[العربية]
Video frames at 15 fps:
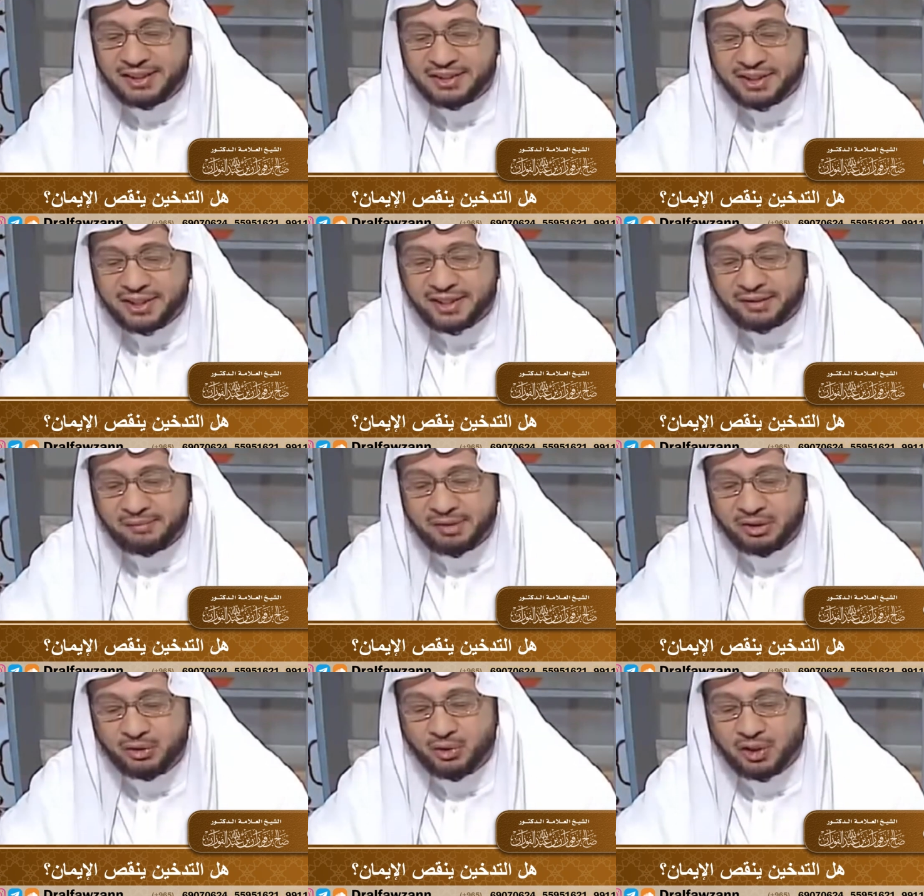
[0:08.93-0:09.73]
لشارب
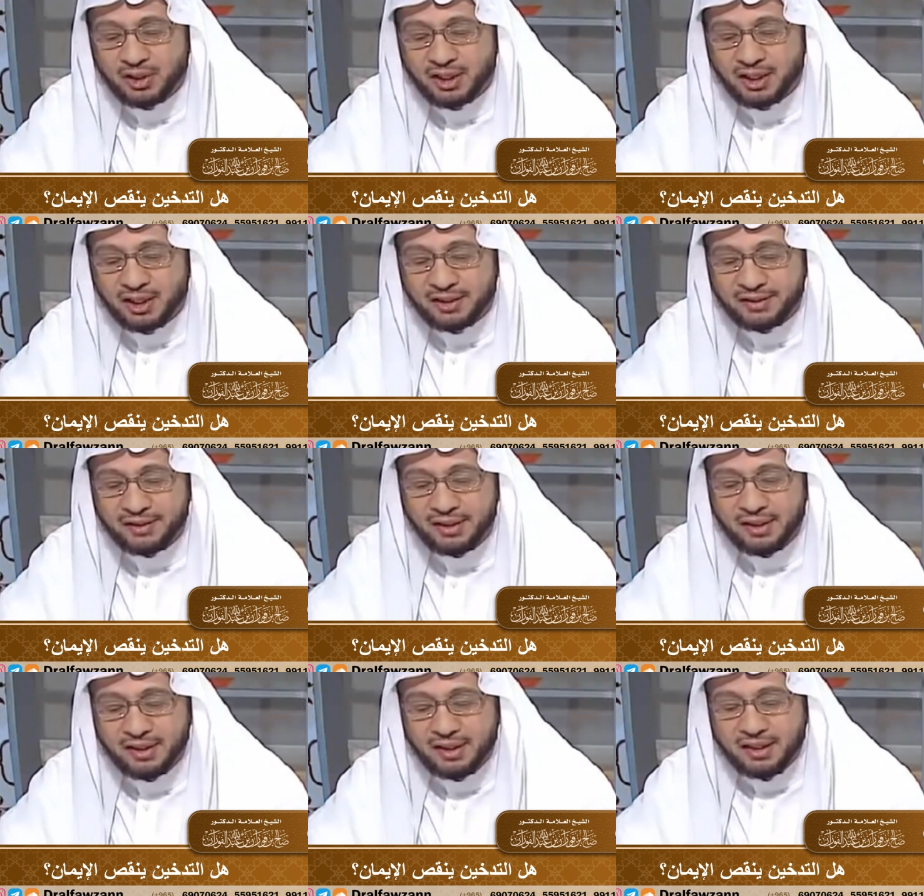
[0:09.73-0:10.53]
الدخان
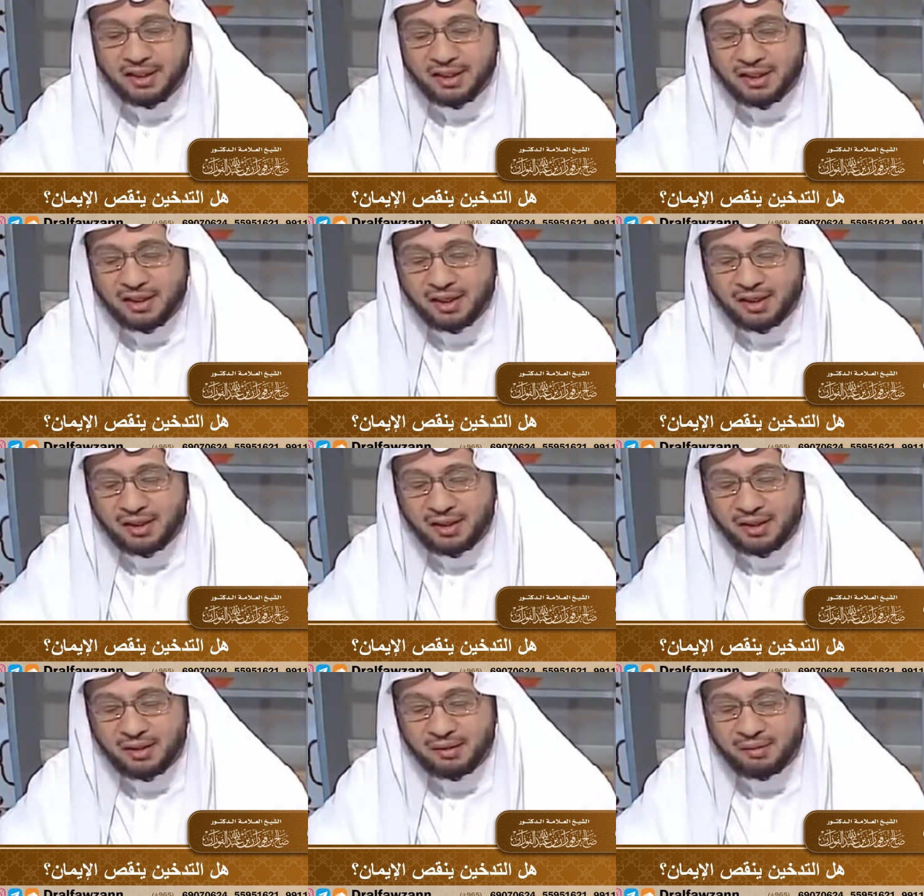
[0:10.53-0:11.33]
آه،
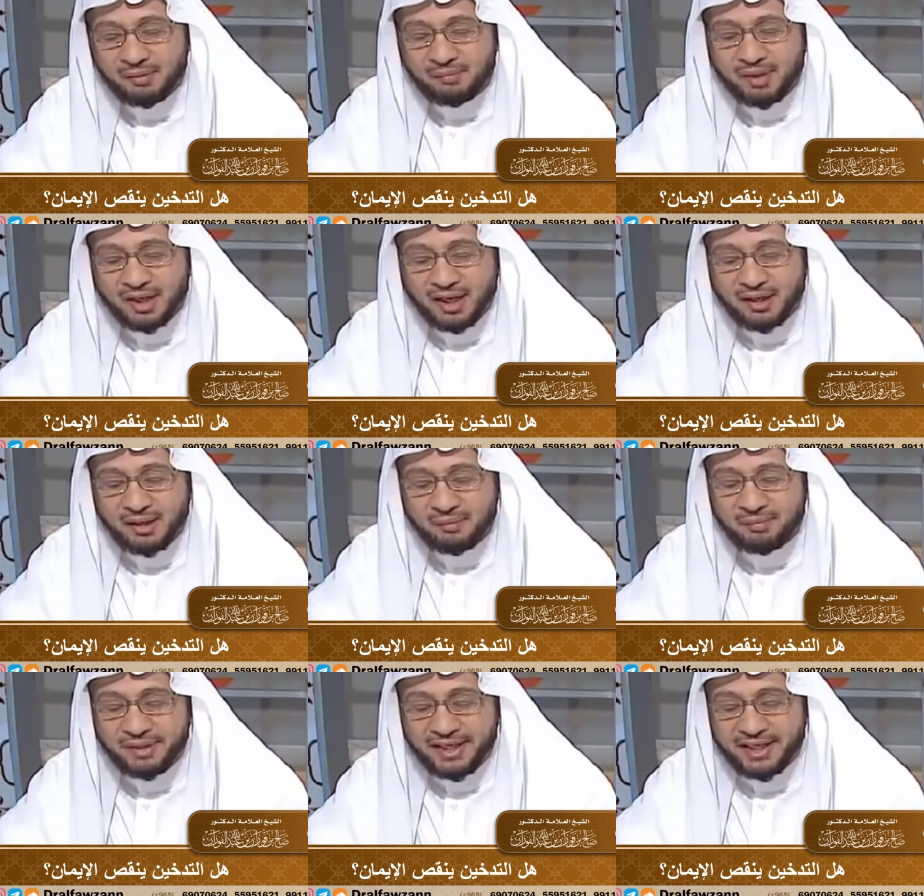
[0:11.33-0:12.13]
آه، مع
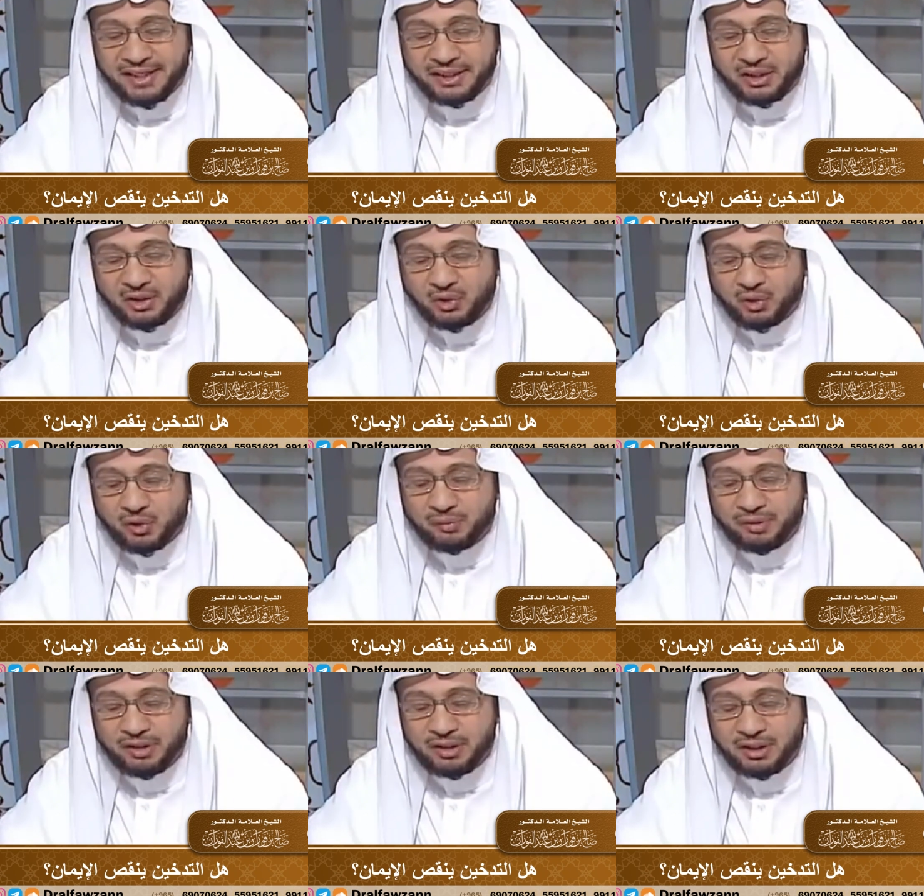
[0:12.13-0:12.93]
بيان
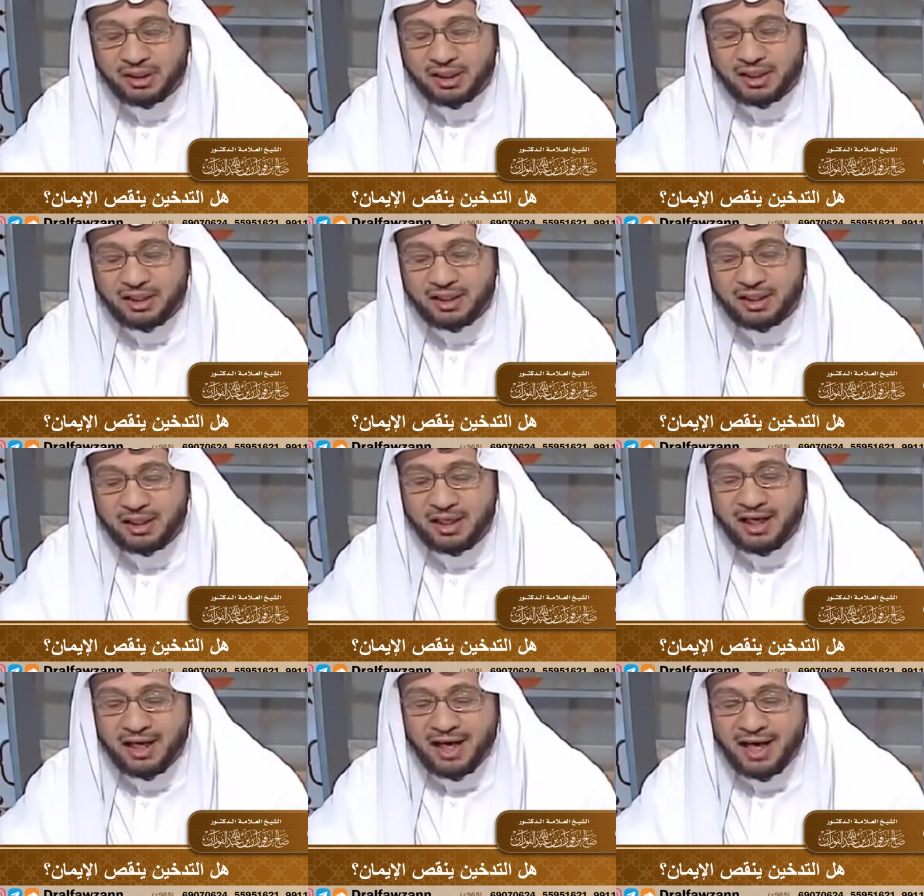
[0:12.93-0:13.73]
حكمه آه،
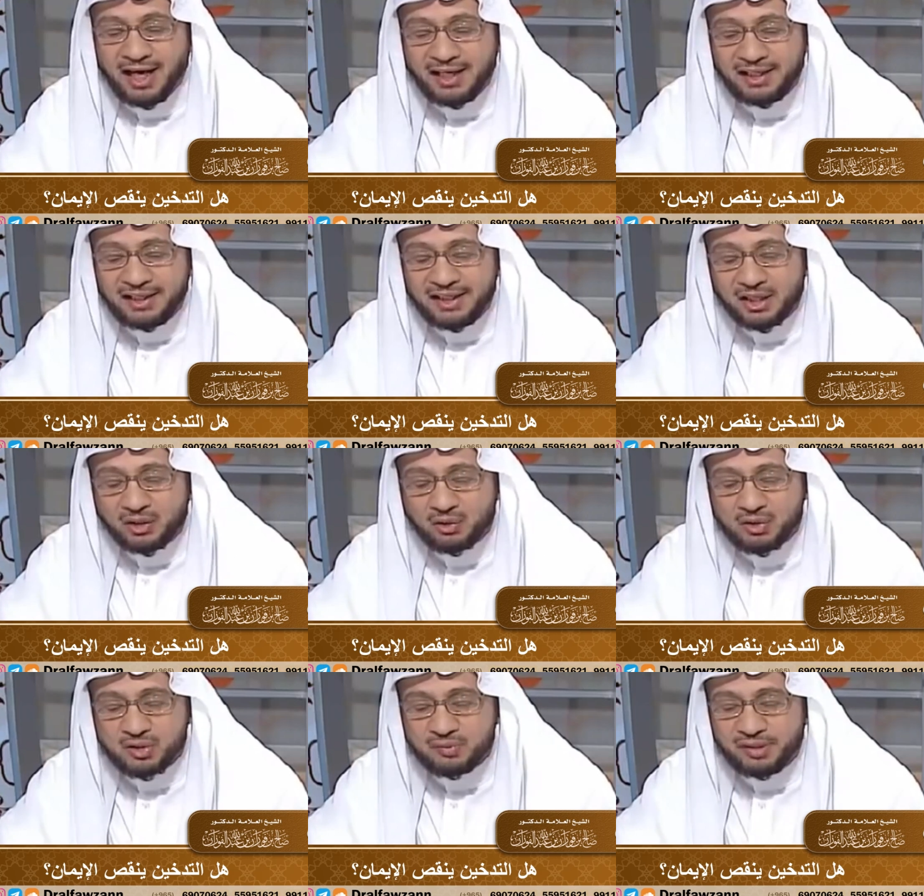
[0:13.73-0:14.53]
هل
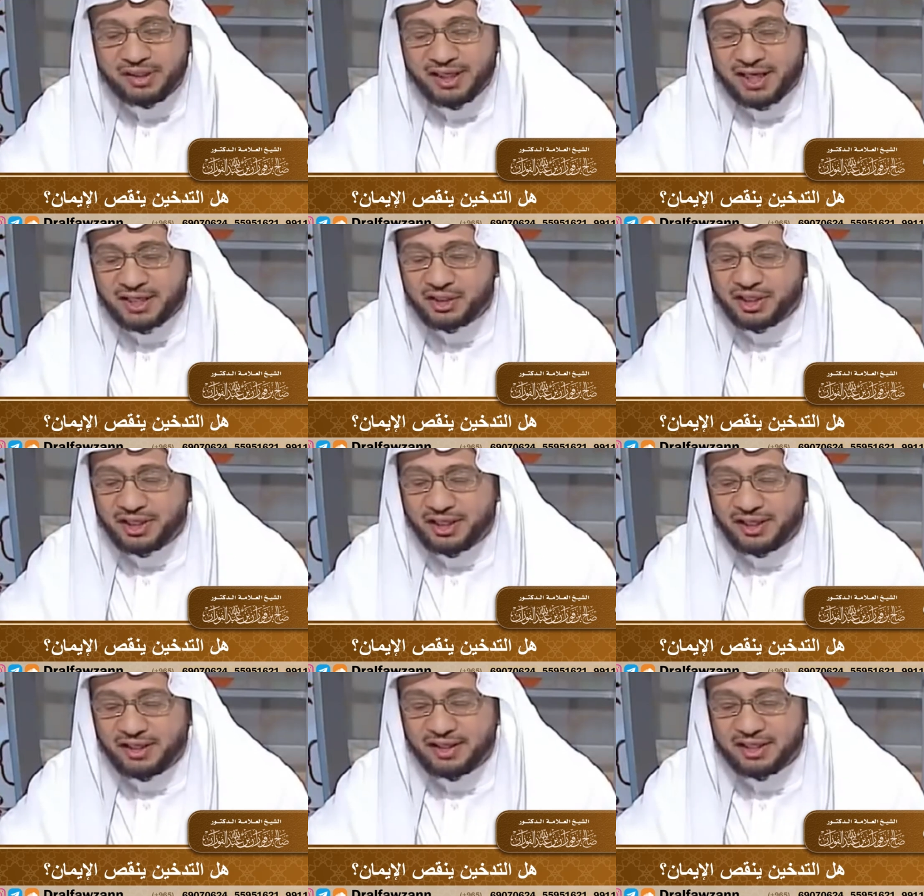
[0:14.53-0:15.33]
ينقص من أجره
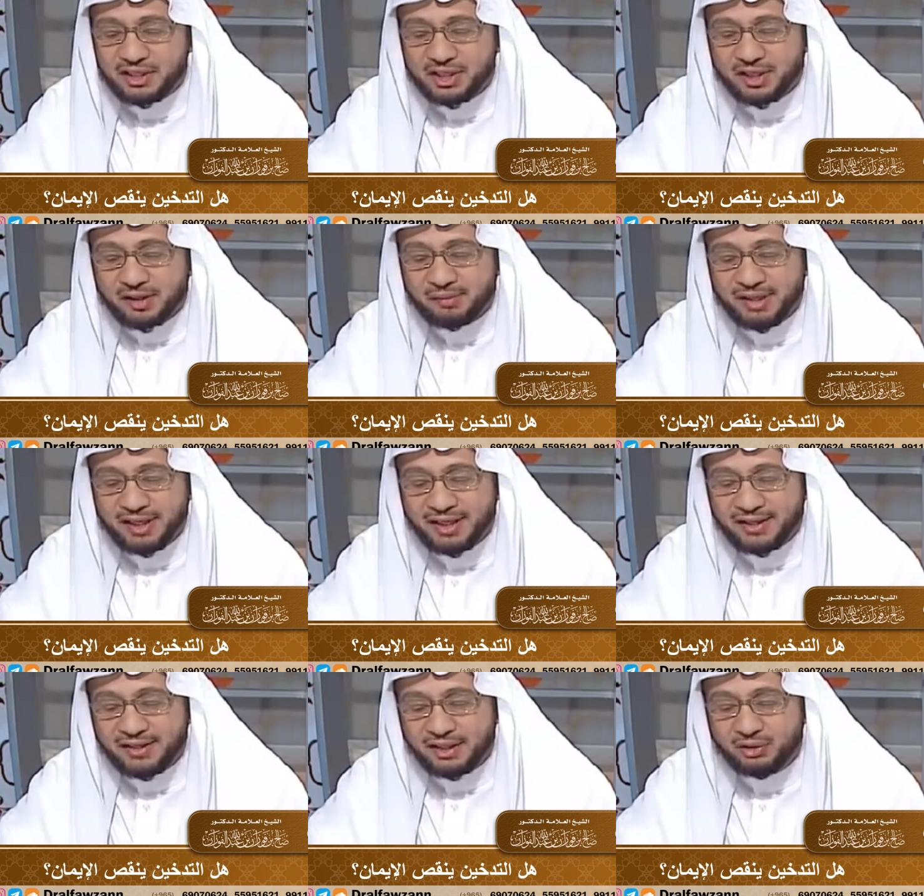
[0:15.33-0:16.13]
إذا شرب
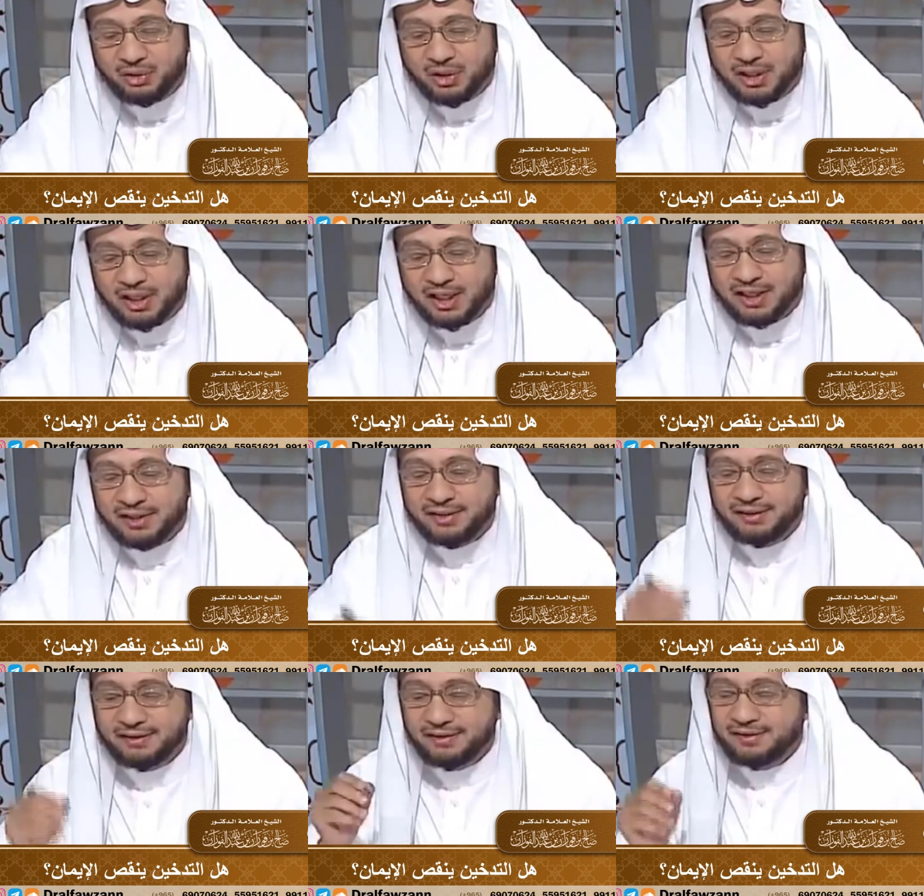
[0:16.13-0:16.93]
هذا الدخان؟